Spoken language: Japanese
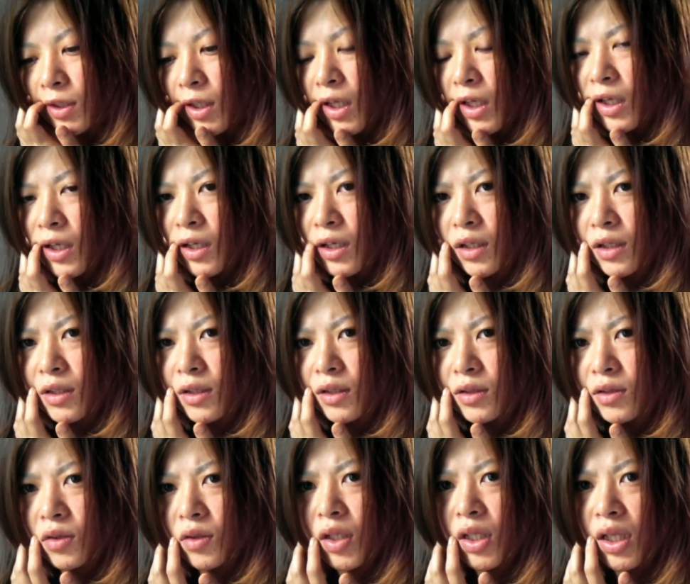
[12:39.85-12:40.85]
で、
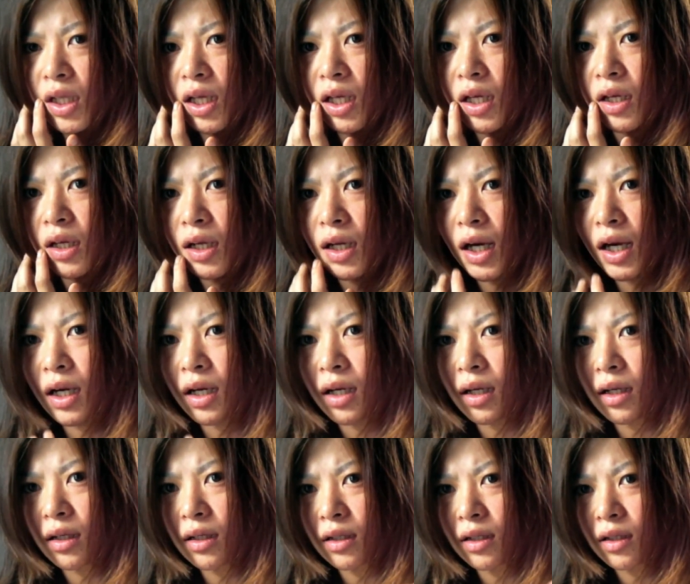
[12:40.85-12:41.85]
それで、
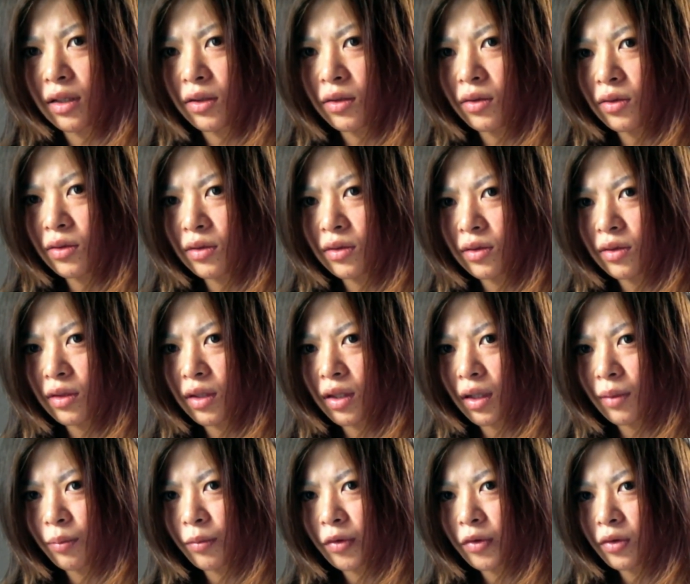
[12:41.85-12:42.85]
あ、記
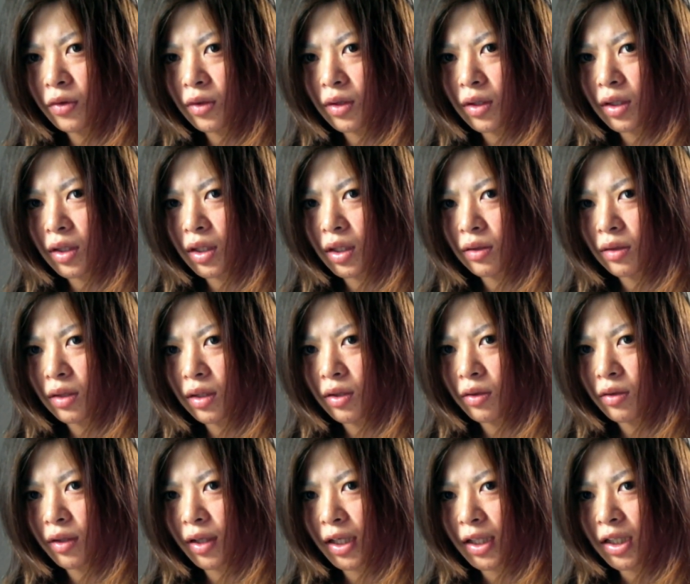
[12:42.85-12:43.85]
憶が戻ってるっ
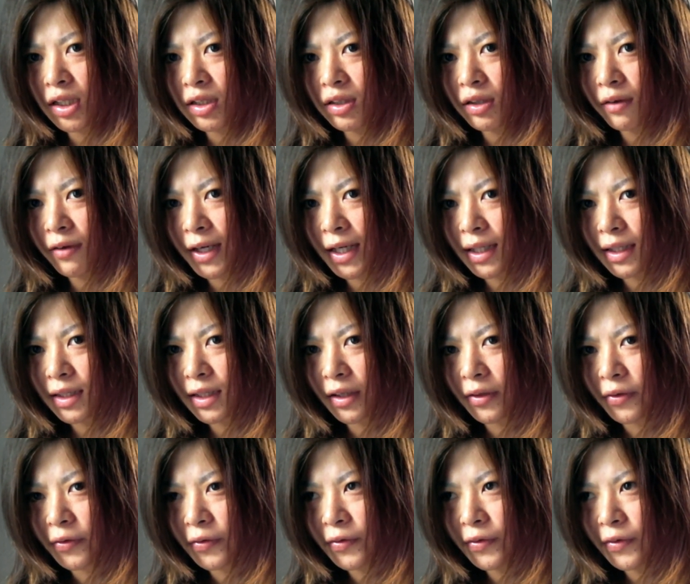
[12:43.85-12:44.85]
ていうのが私は分かっ
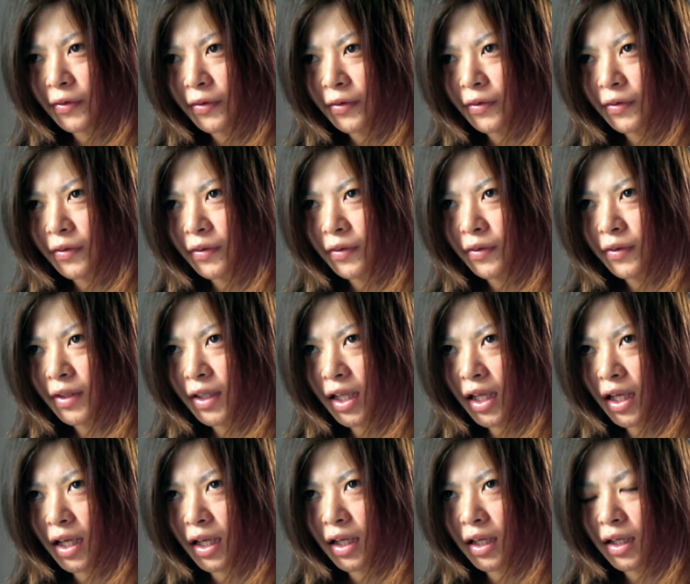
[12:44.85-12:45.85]
たの。
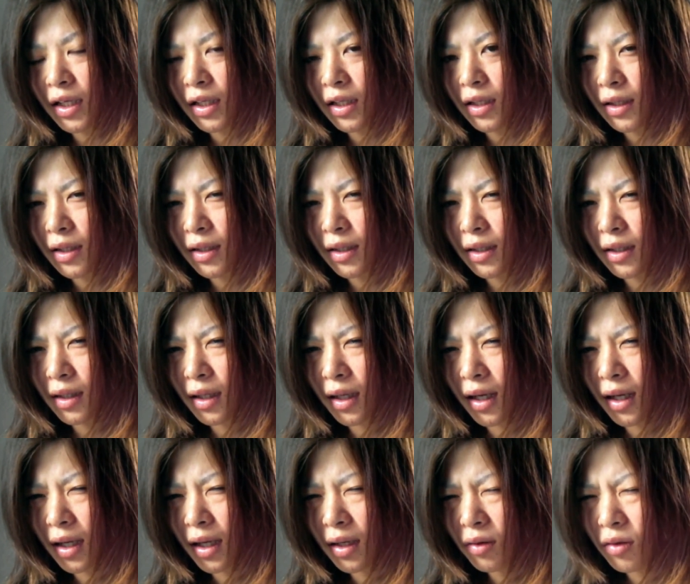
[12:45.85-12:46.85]
で、
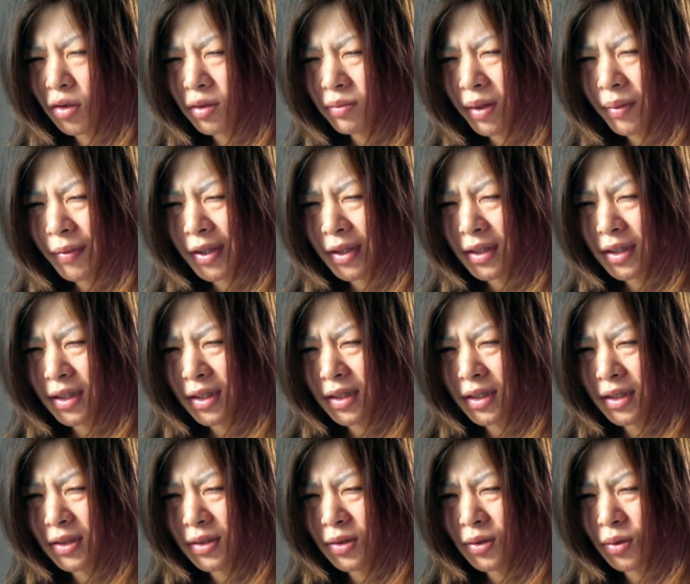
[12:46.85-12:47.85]
あ、このまま
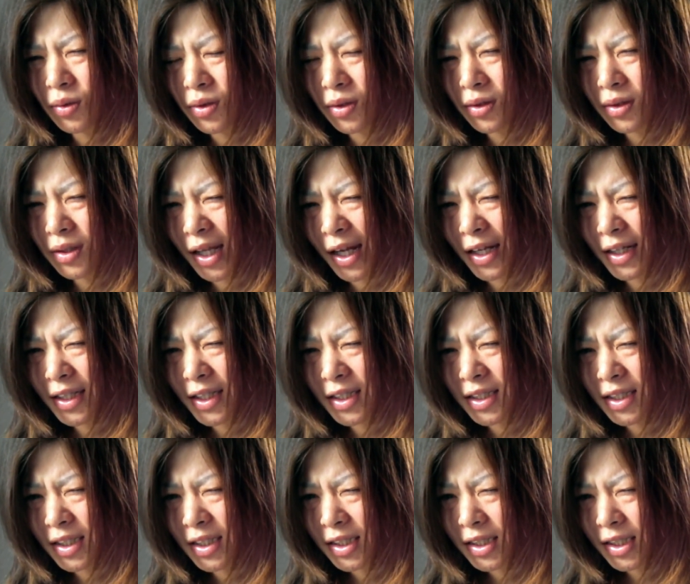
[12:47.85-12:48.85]
ちょっと単
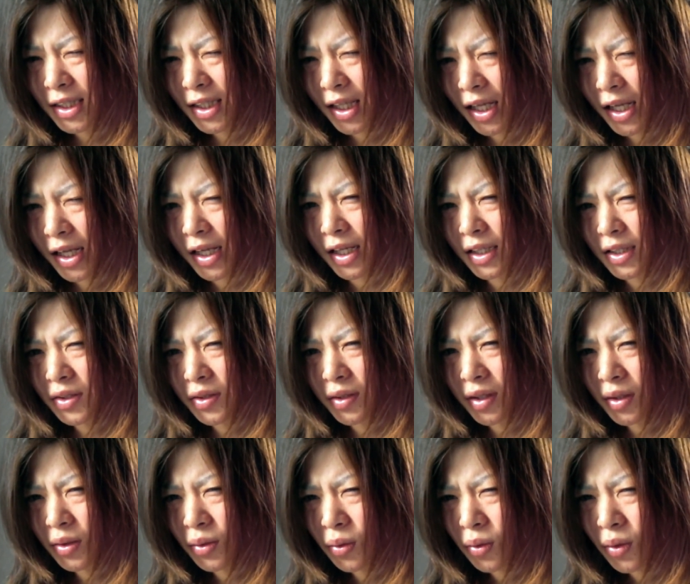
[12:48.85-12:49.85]
維持して、
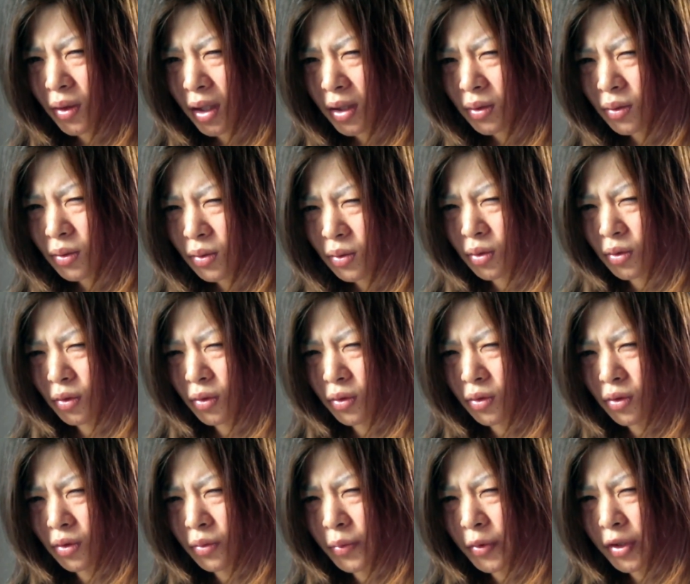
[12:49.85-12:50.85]
それで動画撮
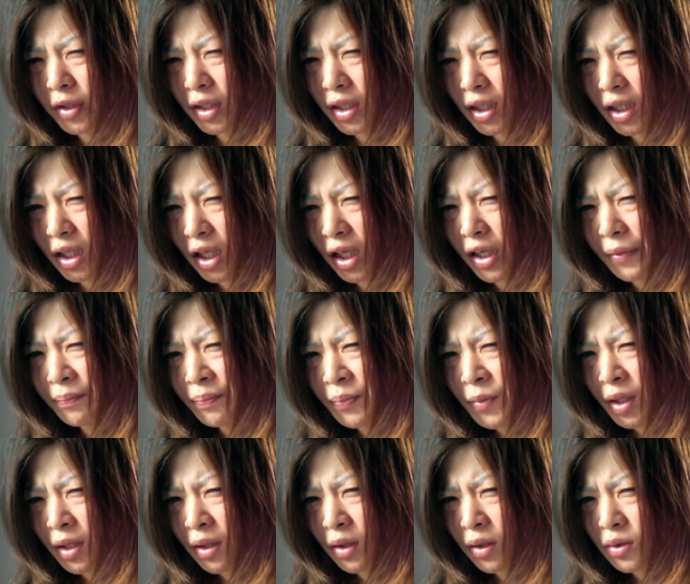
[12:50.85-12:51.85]
ろうと思って、
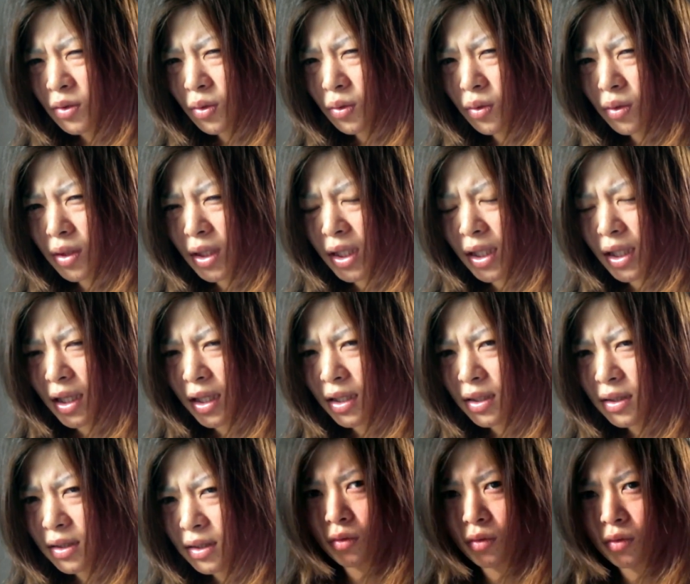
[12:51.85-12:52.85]
そこで、